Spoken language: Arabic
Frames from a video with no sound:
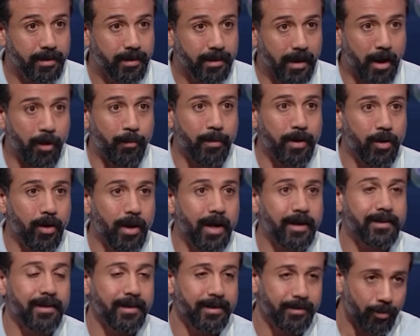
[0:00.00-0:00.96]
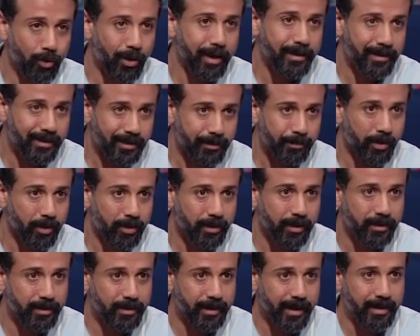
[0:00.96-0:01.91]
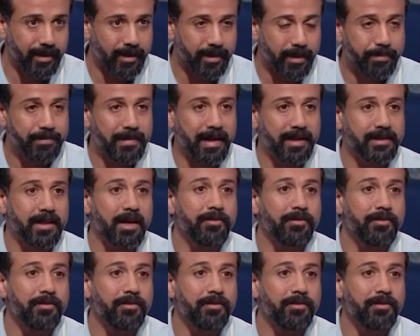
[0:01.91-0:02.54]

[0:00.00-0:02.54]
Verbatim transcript: او بلغه لغه الماركت يعني مفهوم. نبدا